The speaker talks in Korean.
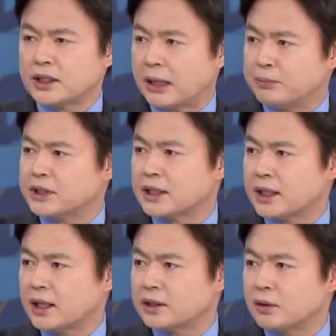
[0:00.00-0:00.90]

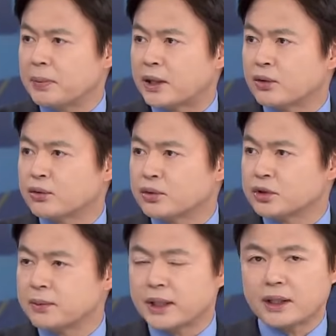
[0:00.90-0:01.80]
남자다 이런 발언도
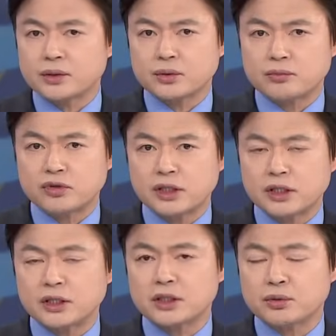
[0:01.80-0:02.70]
지금 해가지고 무리를
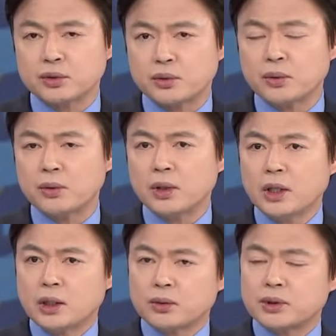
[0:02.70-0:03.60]
일으키고 있고 또